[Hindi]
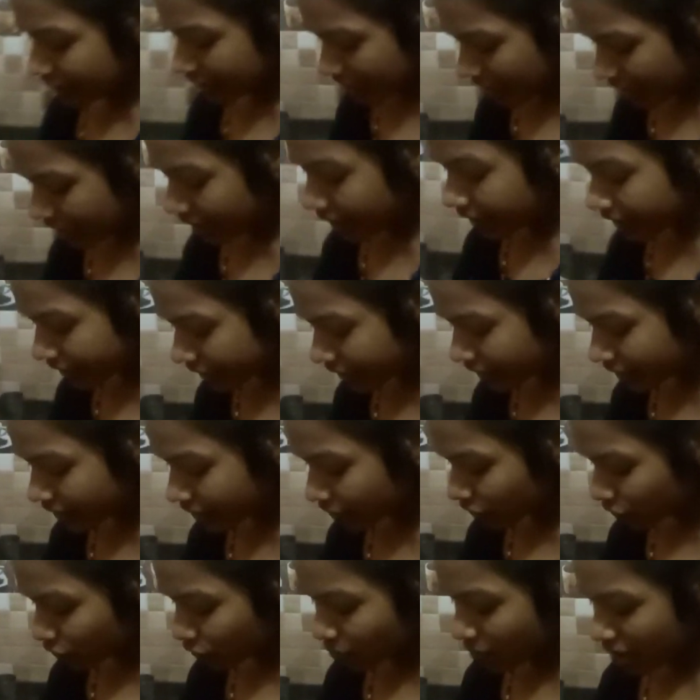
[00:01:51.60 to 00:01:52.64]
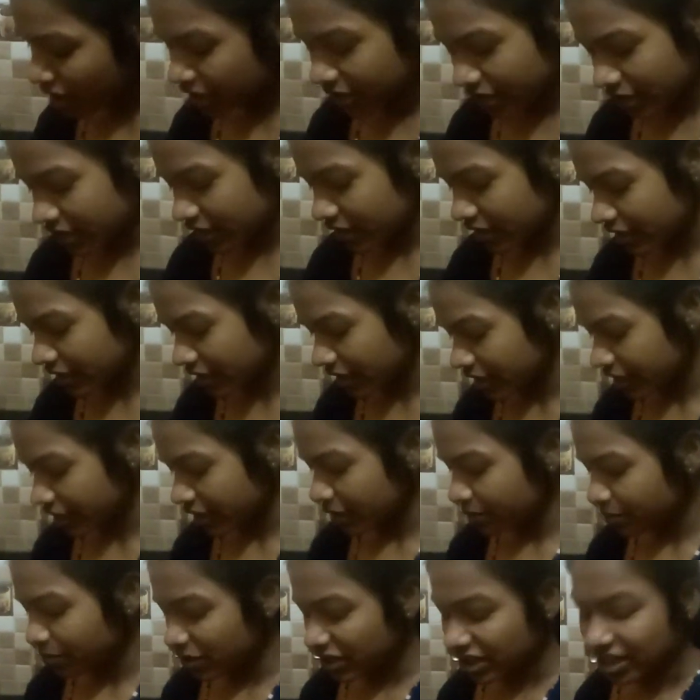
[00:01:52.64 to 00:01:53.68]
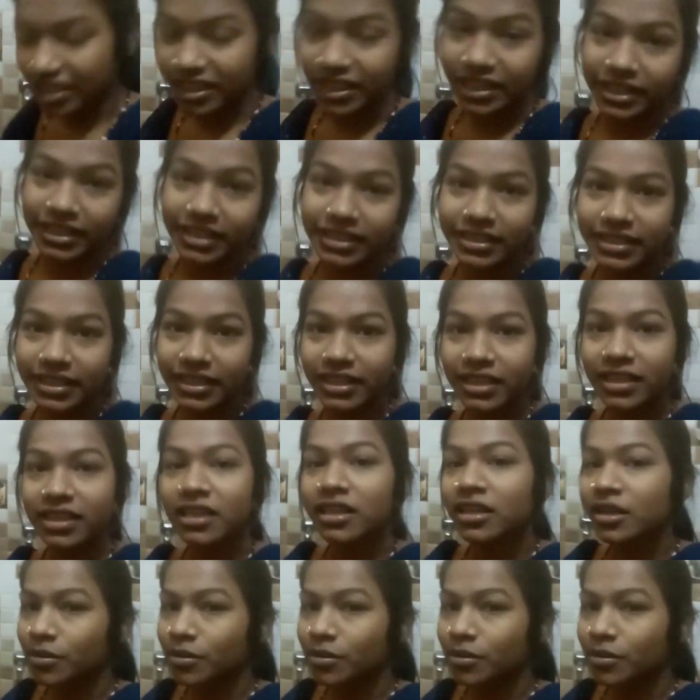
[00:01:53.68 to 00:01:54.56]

के लाए हैं लेकिन सुबह तक ही करेले पक गए थे